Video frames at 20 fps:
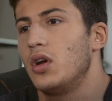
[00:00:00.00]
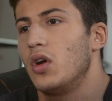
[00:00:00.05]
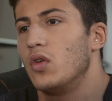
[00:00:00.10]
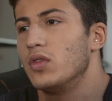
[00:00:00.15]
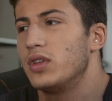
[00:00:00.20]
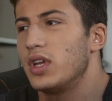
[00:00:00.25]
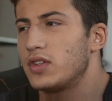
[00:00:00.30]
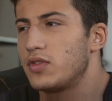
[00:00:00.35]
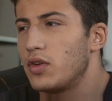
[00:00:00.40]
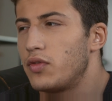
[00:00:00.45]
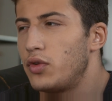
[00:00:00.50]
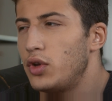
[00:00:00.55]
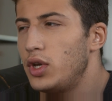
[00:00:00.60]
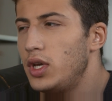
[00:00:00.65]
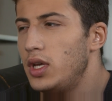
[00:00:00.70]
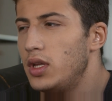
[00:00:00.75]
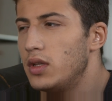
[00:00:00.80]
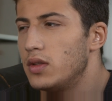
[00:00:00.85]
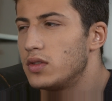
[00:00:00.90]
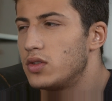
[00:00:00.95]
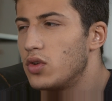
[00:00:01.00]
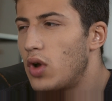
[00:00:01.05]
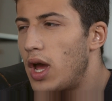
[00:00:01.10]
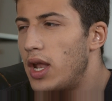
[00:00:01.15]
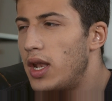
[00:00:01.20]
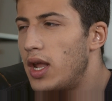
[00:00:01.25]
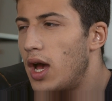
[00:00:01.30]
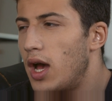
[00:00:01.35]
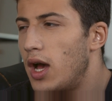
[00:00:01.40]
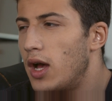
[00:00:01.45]
Und das war für ihn so
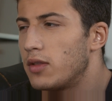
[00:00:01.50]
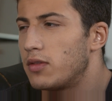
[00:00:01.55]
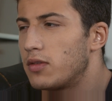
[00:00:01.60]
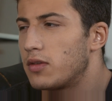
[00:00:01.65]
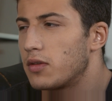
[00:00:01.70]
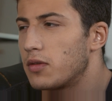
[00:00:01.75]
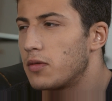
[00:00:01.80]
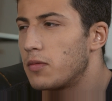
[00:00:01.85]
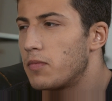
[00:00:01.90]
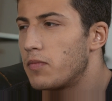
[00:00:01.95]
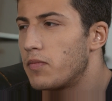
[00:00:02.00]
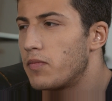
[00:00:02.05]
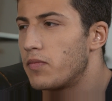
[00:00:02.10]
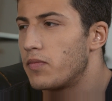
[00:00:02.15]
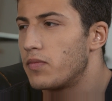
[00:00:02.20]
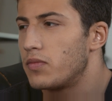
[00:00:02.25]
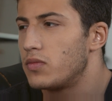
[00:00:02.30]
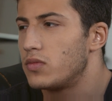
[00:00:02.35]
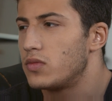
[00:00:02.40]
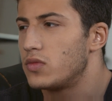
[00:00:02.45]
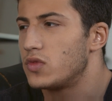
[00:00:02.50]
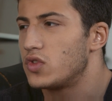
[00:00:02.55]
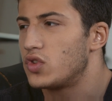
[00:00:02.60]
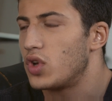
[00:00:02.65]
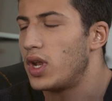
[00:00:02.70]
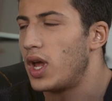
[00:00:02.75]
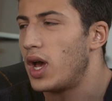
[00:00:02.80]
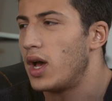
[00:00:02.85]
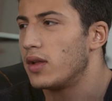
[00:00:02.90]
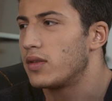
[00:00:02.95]
eine Art,
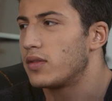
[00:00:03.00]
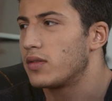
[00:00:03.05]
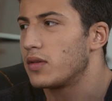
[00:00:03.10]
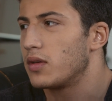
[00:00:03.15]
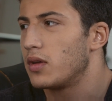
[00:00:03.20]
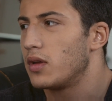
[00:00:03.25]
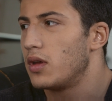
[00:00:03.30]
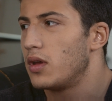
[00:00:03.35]
so eine Art